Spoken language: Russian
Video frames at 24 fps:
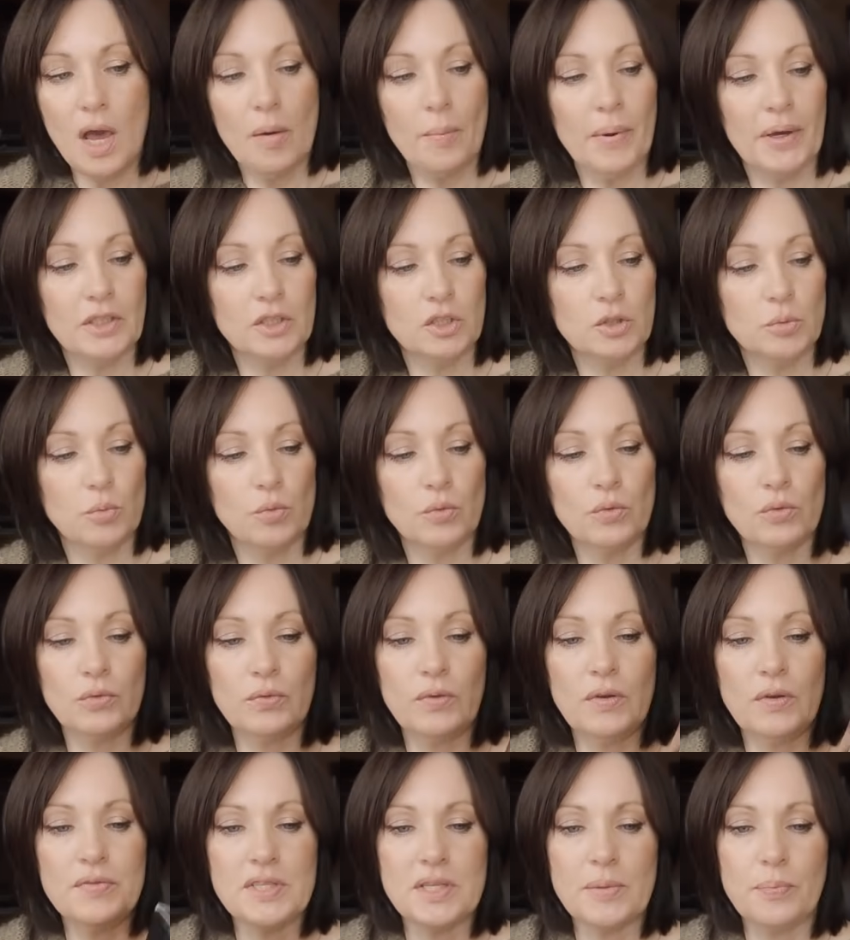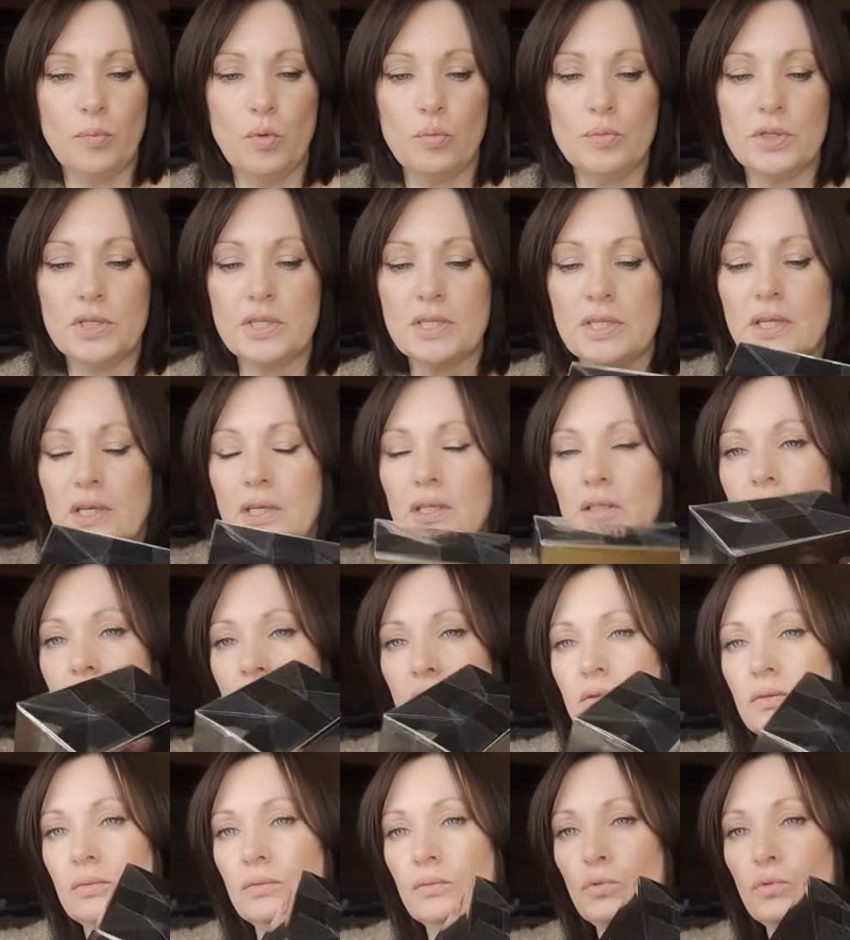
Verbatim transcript: Поэтому вы все помните, это,